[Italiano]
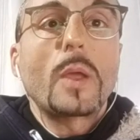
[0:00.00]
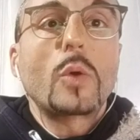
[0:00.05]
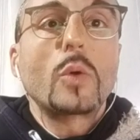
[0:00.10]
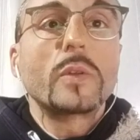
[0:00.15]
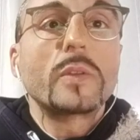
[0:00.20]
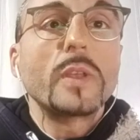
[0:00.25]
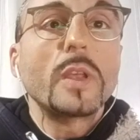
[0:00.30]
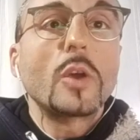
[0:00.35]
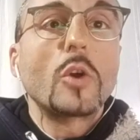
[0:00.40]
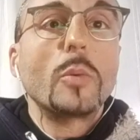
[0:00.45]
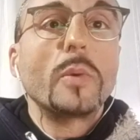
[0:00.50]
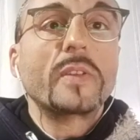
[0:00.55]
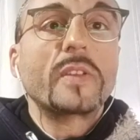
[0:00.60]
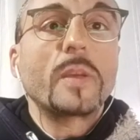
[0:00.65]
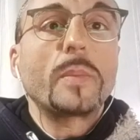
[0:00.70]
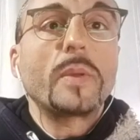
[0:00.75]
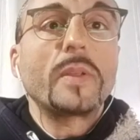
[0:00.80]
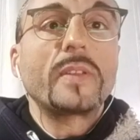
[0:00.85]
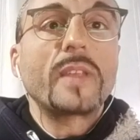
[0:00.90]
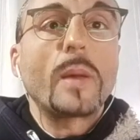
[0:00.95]
Così come
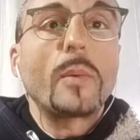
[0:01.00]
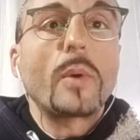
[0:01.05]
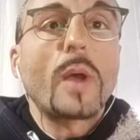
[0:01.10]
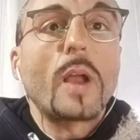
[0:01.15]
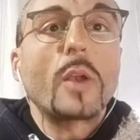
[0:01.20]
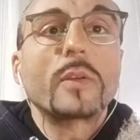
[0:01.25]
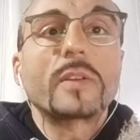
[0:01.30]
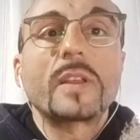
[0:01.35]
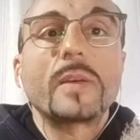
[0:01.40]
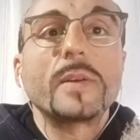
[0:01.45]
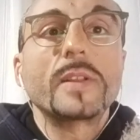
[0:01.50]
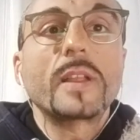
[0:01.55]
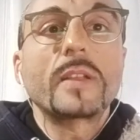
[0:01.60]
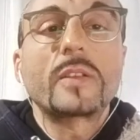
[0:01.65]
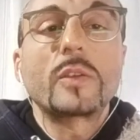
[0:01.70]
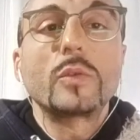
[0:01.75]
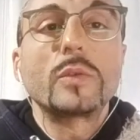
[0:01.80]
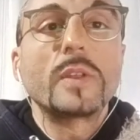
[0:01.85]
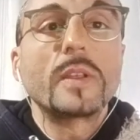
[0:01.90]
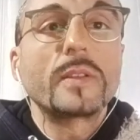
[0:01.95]
se pensiamo che la nostra vita
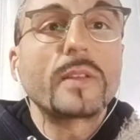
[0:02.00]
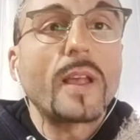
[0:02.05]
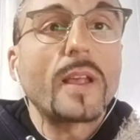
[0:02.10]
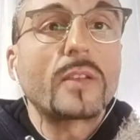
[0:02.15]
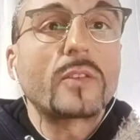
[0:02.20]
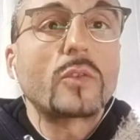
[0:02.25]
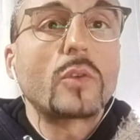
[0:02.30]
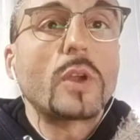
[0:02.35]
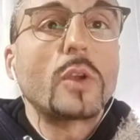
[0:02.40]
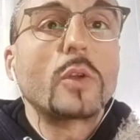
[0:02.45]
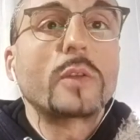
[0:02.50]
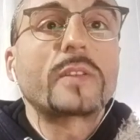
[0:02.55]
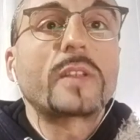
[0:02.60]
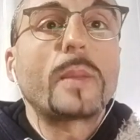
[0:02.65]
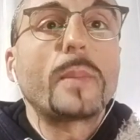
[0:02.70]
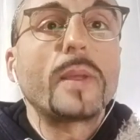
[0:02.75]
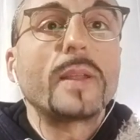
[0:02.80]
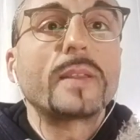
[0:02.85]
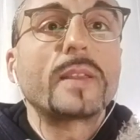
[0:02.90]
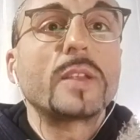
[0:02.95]
sia un disastro, la nostra
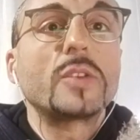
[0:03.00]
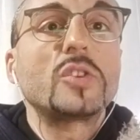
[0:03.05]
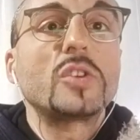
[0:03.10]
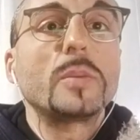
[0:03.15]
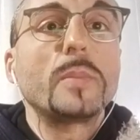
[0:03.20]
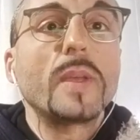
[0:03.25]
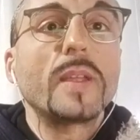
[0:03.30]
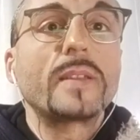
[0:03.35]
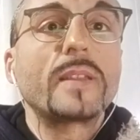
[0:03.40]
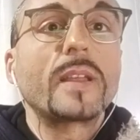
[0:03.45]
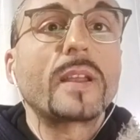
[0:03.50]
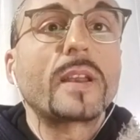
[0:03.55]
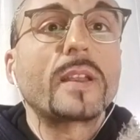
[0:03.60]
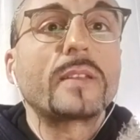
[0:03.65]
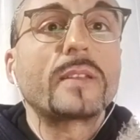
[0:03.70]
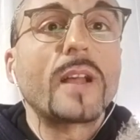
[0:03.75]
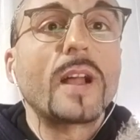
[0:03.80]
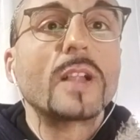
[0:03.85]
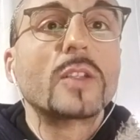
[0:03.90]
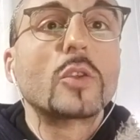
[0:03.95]
mente ci mette in
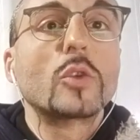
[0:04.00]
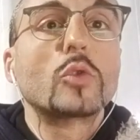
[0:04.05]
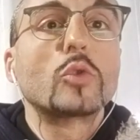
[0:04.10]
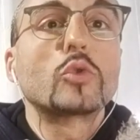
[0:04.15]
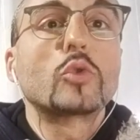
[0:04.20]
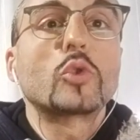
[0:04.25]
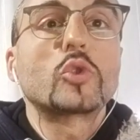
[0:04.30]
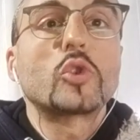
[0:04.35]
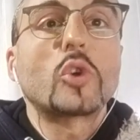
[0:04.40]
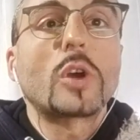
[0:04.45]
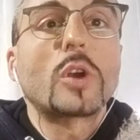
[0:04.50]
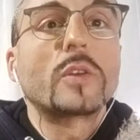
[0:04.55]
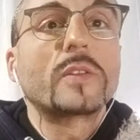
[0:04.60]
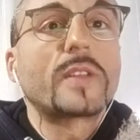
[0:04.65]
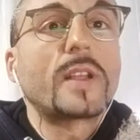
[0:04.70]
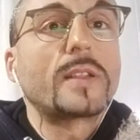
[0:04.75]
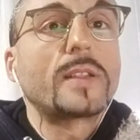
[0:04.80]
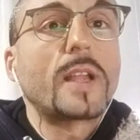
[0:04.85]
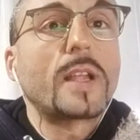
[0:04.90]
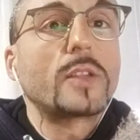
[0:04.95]
risalto tutto ciò che non
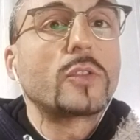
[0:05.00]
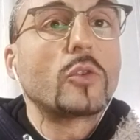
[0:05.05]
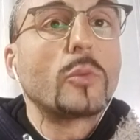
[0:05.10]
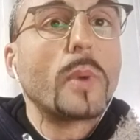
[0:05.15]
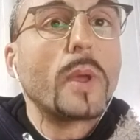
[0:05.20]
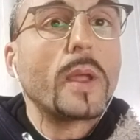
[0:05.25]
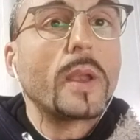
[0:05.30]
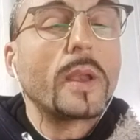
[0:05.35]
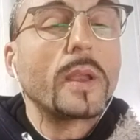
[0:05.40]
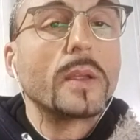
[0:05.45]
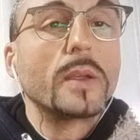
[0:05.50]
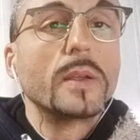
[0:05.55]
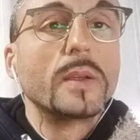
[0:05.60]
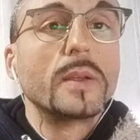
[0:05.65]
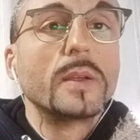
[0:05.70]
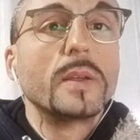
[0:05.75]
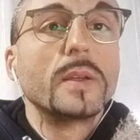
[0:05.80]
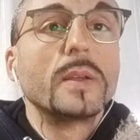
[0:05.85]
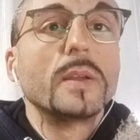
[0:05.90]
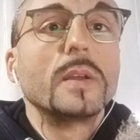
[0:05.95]
sta andando bene.
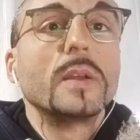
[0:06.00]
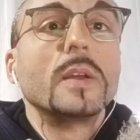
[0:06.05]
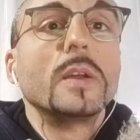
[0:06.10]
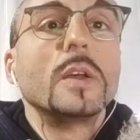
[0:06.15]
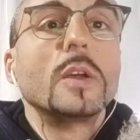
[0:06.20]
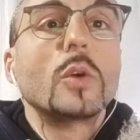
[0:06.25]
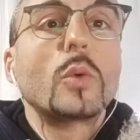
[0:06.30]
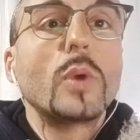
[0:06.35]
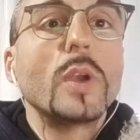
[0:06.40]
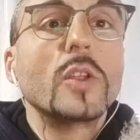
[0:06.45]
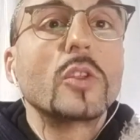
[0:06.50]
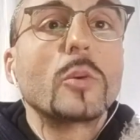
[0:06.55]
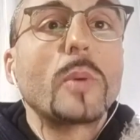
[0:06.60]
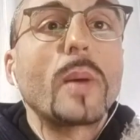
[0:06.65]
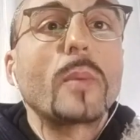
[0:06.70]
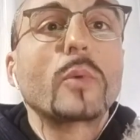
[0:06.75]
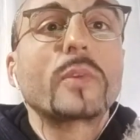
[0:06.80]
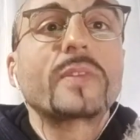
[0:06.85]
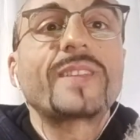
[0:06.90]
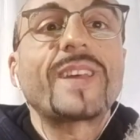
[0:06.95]
Quindi
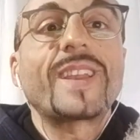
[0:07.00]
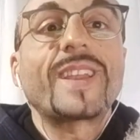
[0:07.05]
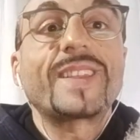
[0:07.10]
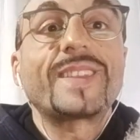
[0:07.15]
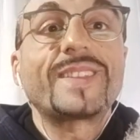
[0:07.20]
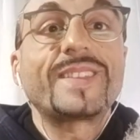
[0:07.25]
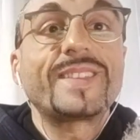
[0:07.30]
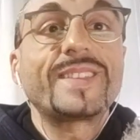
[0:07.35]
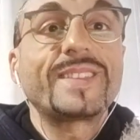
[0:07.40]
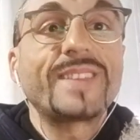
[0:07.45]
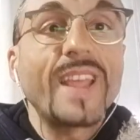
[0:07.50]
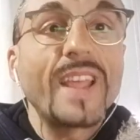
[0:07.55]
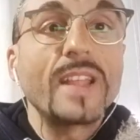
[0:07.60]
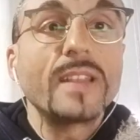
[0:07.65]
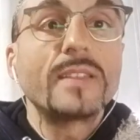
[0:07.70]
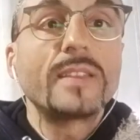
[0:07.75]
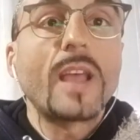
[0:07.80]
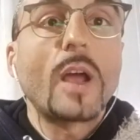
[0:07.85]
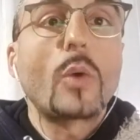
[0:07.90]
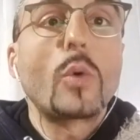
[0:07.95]
dobbiamo stare
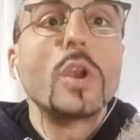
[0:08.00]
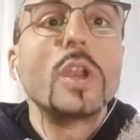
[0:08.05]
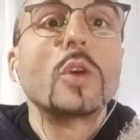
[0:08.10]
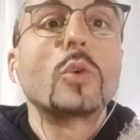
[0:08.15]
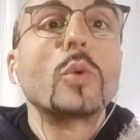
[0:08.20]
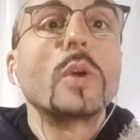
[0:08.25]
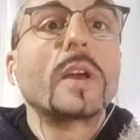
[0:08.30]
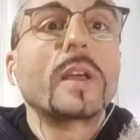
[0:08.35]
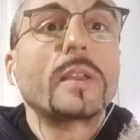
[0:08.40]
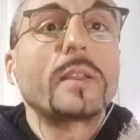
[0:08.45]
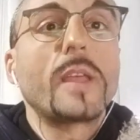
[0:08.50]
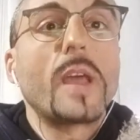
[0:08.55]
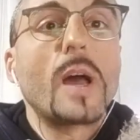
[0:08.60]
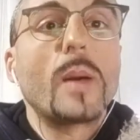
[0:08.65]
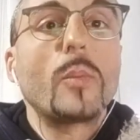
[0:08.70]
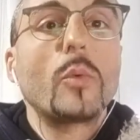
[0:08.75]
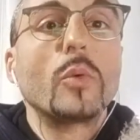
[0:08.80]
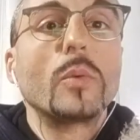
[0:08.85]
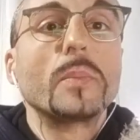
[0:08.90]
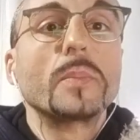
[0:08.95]
attenti a quello in cui
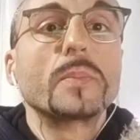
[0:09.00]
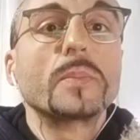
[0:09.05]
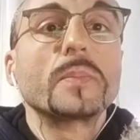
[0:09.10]
crediamo.